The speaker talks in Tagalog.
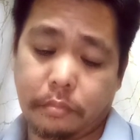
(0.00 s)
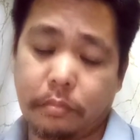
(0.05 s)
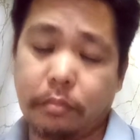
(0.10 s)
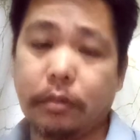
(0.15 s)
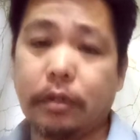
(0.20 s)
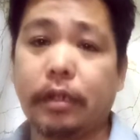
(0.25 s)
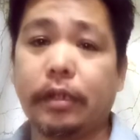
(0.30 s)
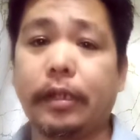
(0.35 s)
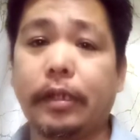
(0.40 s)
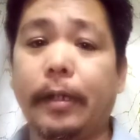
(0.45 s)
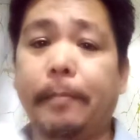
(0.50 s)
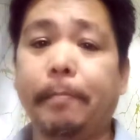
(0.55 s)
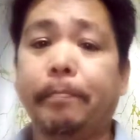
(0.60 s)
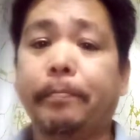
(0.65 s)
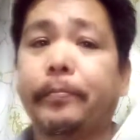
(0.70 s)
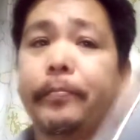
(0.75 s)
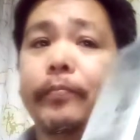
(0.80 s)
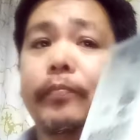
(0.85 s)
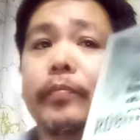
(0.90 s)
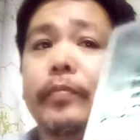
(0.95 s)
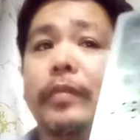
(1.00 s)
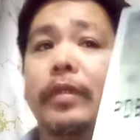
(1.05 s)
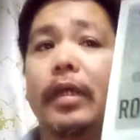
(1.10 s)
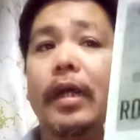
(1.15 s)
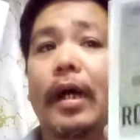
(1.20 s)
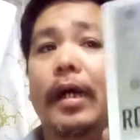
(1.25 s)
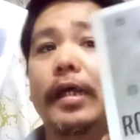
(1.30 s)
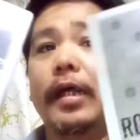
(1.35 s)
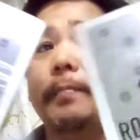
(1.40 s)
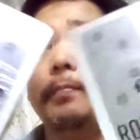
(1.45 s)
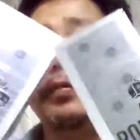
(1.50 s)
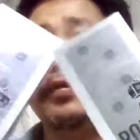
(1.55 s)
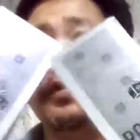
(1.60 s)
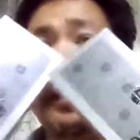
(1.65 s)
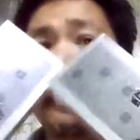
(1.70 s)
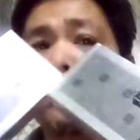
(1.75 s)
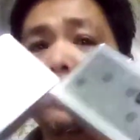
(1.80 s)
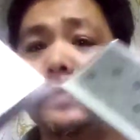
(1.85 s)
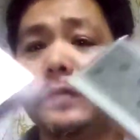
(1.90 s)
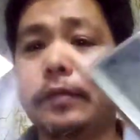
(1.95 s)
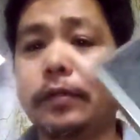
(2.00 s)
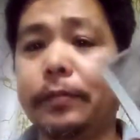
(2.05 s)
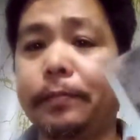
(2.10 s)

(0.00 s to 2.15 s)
Ayan. Ayan po guys, so